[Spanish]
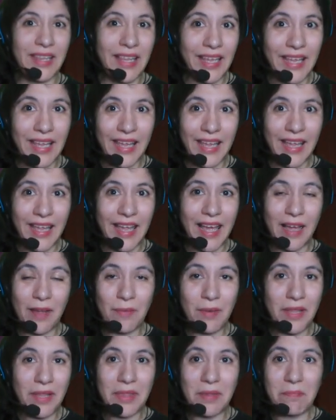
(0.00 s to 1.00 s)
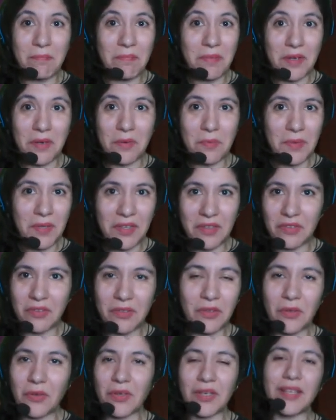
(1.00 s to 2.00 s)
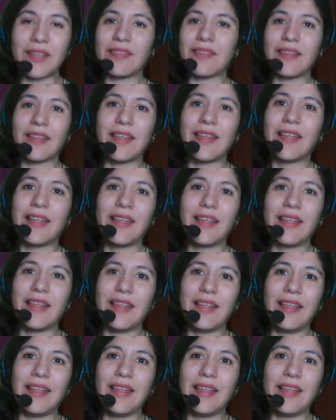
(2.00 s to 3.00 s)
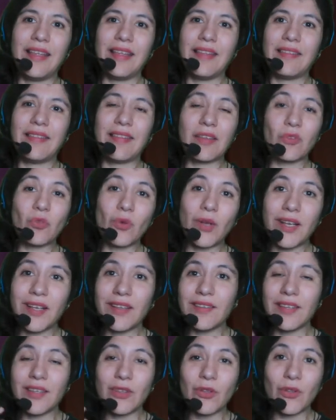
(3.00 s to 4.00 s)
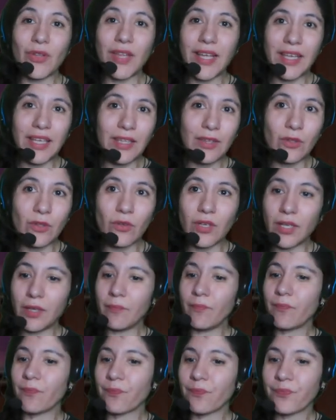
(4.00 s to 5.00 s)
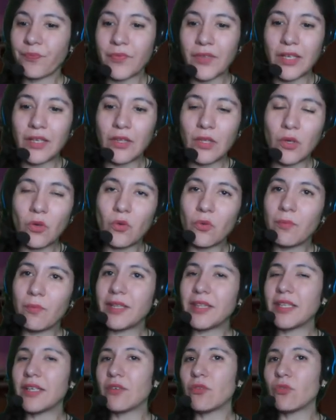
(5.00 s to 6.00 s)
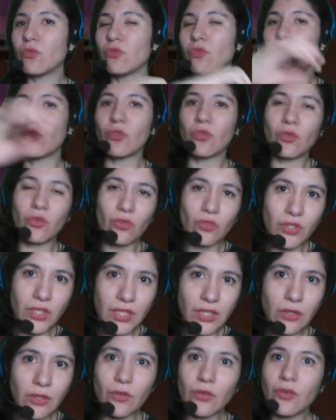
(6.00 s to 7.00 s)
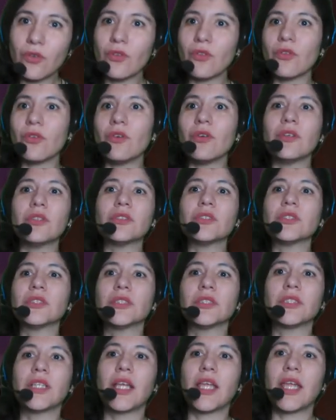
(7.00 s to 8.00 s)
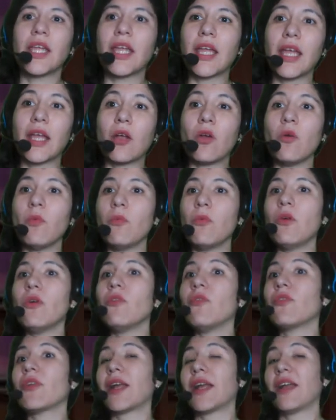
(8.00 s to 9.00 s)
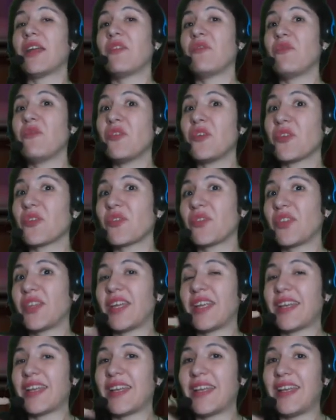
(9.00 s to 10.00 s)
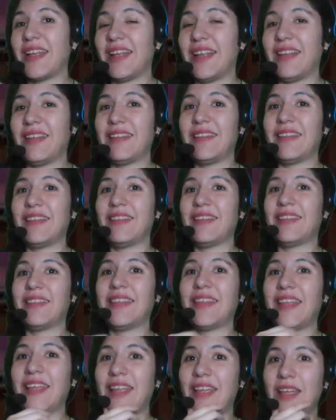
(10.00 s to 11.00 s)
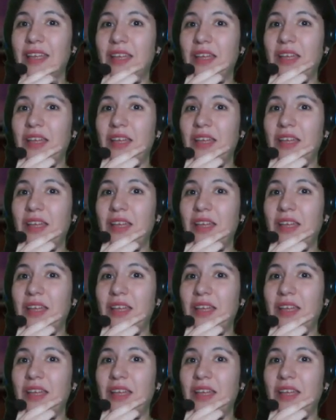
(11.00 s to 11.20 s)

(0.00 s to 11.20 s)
que hablan de perfecciones eh, sexuales de toda índole, de un meterse un todo contra todos y que como Frankenforter es este